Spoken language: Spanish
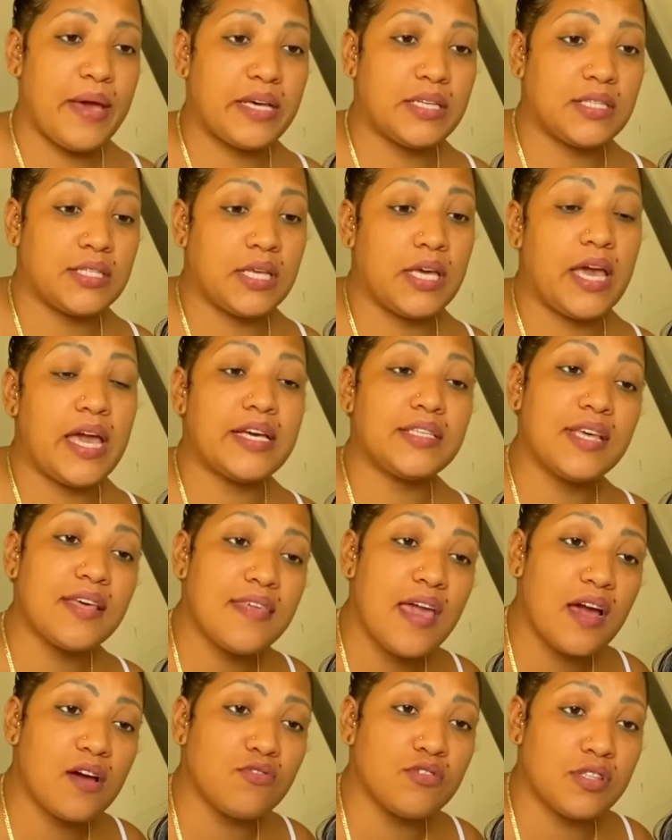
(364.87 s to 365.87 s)
Bessie,
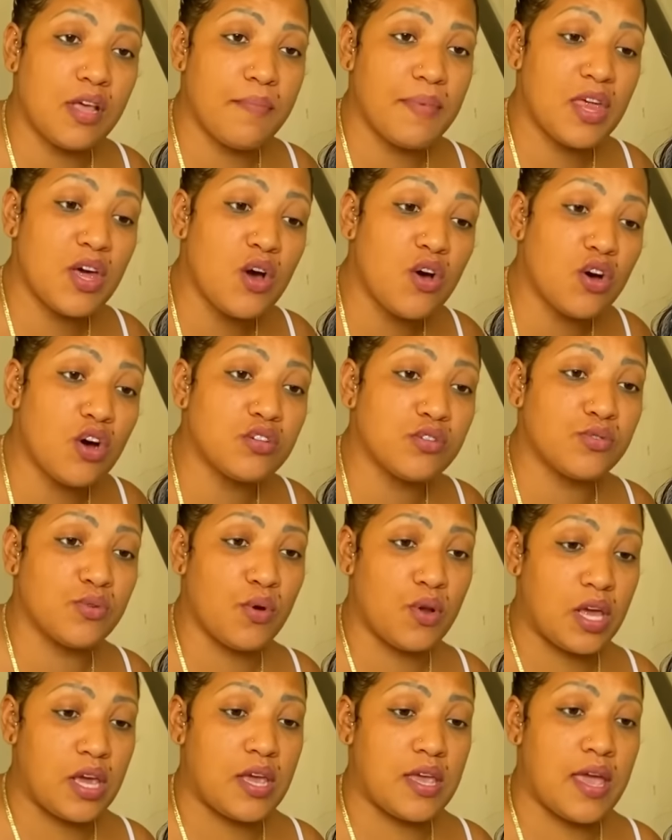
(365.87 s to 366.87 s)
ese día que usted me dejó con
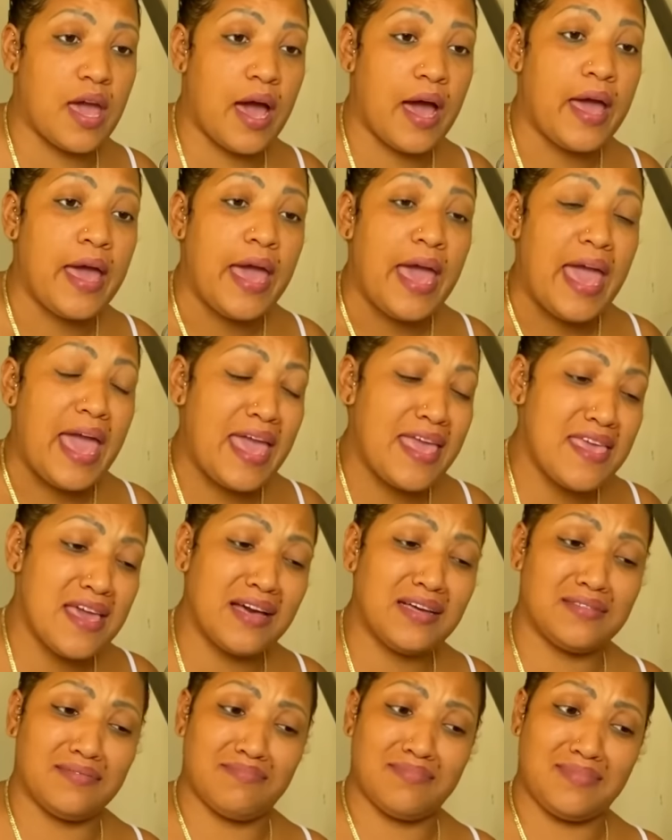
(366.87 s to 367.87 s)
su niña,
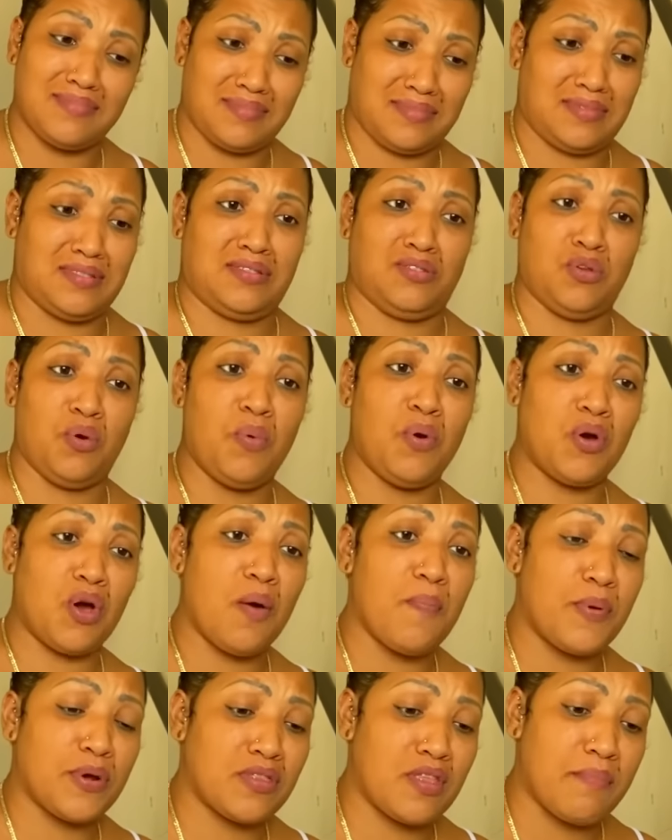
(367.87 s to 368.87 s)
ella tuvo un
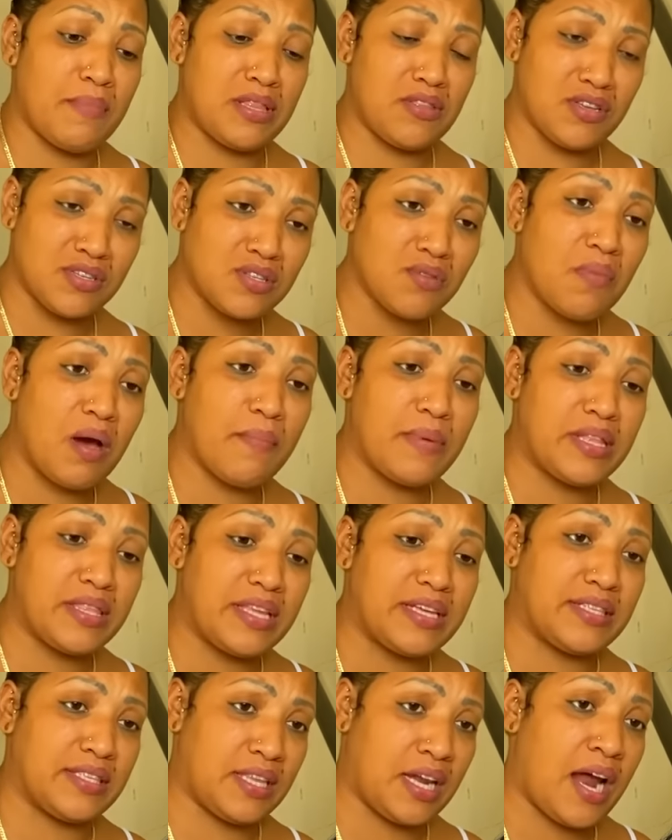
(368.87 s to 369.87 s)
comportamiento
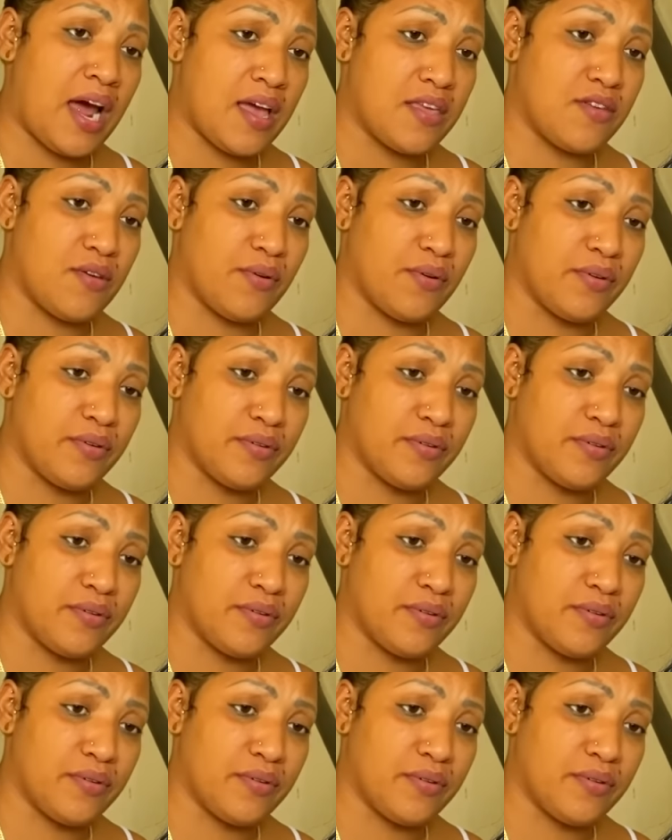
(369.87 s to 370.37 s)
sumamente extraño.